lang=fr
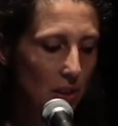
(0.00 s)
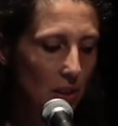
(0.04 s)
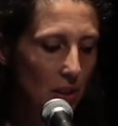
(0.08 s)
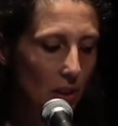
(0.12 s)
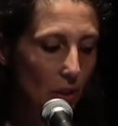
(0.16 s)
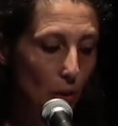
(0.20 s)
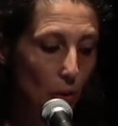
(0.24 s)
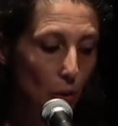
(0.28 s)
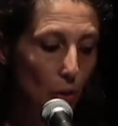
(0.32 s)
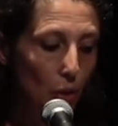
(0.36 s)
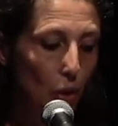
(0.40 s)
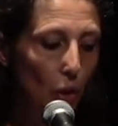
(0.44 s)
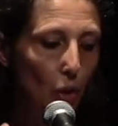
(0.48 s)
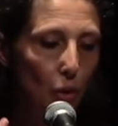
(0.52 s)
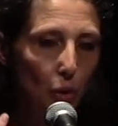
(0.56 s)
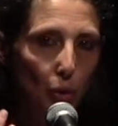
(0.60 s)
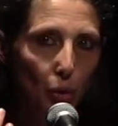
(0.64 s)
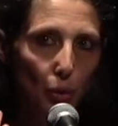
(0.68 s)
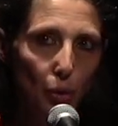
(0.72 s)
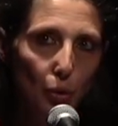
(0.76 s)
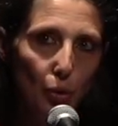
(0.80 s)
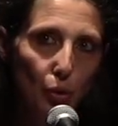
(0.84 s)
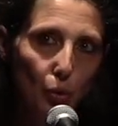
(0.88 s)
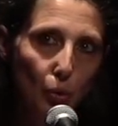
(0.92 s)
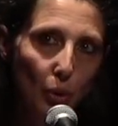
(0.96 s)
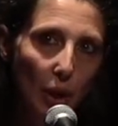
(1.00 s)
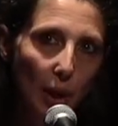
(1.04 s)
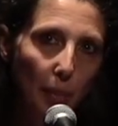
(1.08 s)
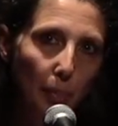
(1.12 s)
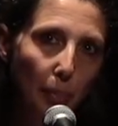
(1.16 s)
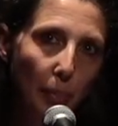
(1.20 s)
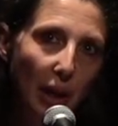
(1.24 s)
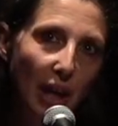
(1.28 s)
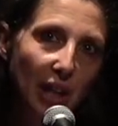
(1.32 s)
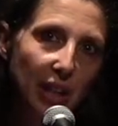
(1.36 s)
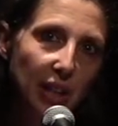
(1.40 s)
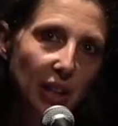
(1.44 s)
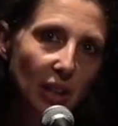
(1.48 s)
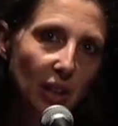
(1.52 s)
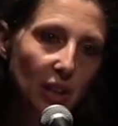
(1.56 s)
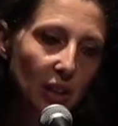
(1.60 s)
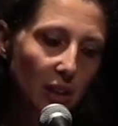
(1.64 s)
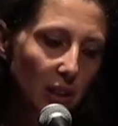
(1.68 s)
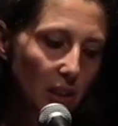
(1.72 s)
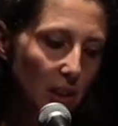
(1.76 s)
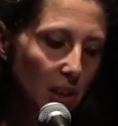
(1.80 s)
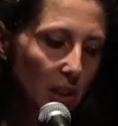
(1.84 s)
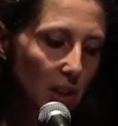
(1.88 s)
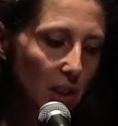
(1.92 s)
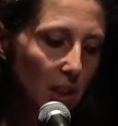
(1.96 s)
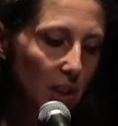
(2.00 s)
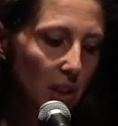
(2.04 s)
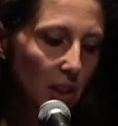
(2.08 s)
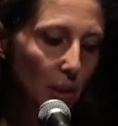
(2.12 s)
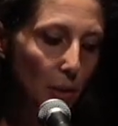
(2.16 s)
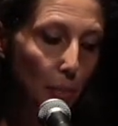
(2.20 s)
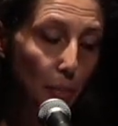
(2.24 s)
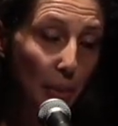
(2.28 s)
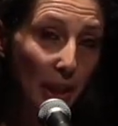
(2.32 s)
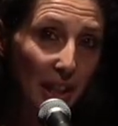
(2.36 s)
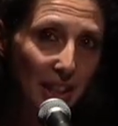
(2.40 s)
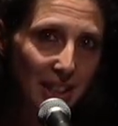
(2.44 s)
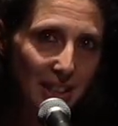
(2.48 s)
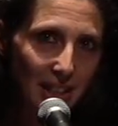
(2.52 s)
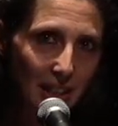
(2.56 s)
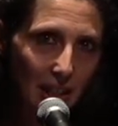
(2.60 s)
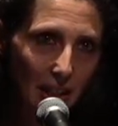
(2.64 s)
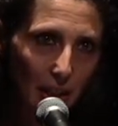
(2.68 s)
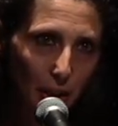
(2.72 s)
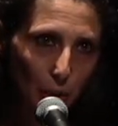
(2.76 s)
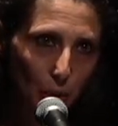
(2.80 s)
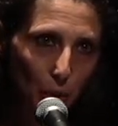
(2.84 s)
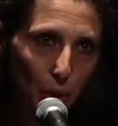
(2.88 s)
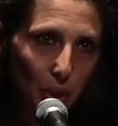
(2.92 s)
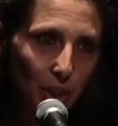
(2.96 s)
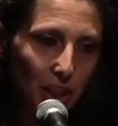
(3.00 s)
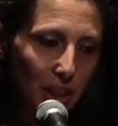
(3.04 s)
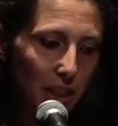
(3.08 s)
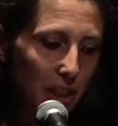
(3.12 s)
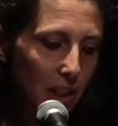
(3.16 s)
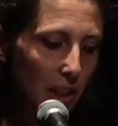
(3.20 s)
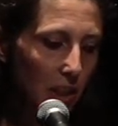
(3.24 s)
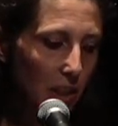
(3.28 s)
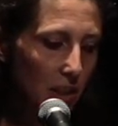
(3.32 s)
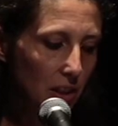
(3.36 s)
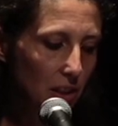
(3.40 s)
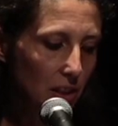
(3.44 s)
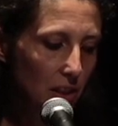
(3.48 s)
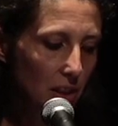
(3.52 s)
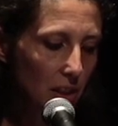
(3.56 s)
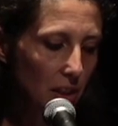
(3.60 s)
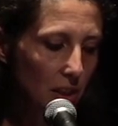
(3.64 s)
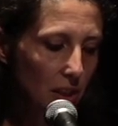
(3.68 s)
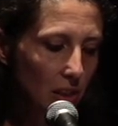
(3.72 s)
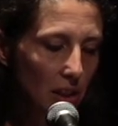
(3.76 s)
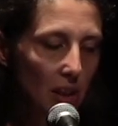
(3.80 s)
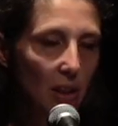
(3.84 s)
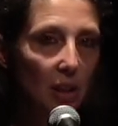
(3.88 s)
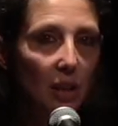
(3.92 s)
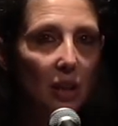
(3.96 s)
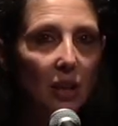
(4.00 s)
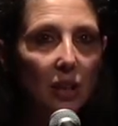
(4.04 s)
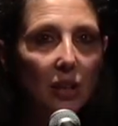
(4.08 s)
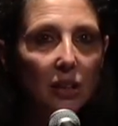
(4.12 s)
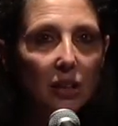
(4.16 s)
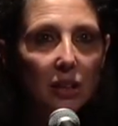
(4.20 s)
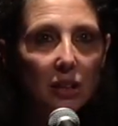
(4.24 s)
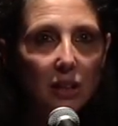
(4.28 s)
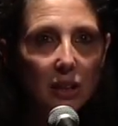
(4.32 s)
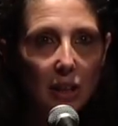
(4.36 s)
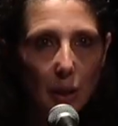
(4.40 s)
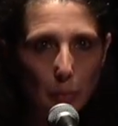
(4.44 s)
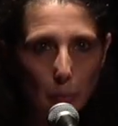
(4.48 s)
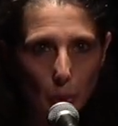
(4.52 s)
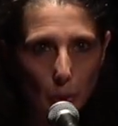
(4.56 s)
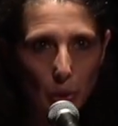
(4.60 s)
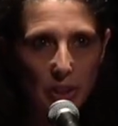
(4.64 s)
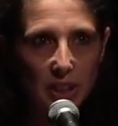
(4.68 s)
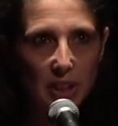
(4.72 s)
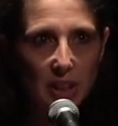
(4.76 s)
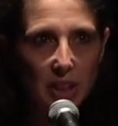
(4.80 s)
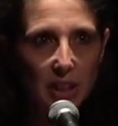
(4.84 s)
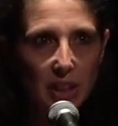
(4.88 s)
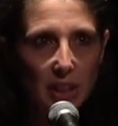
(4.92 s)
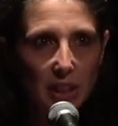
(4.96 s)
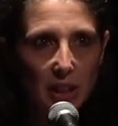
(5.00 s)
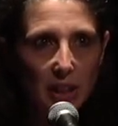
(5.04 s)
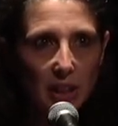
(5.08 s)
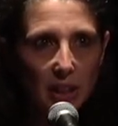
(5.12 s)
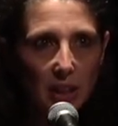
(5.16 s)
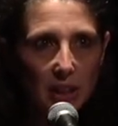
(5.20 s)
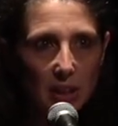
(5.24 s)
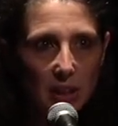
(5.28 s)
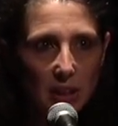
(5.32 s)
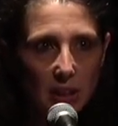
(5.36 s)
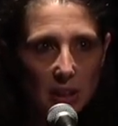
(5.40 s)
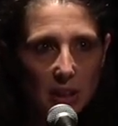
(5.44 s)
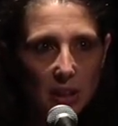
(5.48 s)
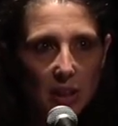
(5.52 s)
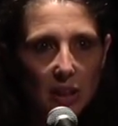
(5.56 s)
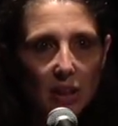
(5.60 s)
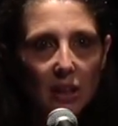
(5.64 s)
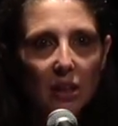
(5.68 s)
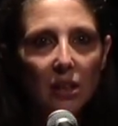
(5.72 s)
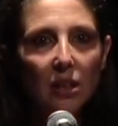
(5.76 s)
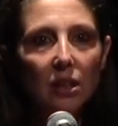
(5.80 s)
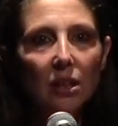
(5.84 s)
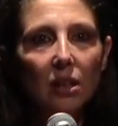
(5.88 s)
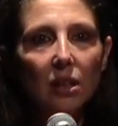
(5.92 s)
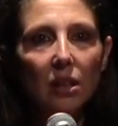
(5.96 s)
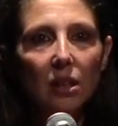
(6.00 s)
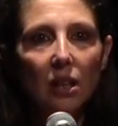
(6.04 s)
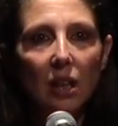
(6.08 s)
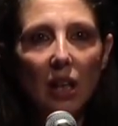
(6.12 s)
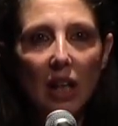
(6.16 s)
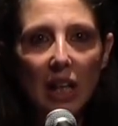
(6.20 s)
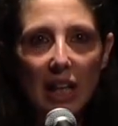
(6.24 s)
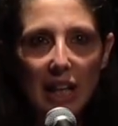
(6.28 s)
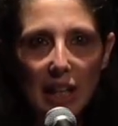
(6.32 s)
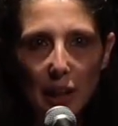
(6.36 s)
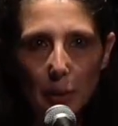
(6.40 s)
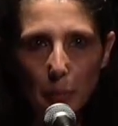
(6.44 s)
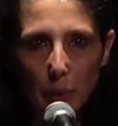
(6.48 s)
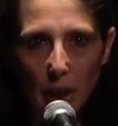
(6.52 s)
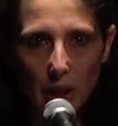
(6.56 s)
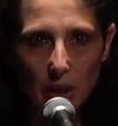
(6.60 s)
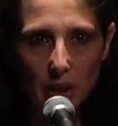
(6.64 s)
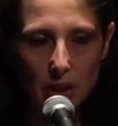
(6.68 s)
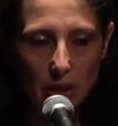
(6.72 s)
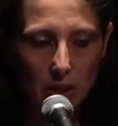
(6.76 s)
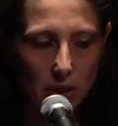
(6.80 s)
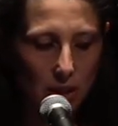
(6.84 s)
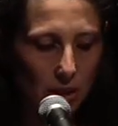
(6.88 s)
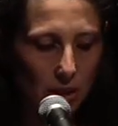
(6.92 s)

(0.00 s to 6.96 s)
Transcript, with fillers: Entendre sous la paille percer la coquille. Dépossédé, libre.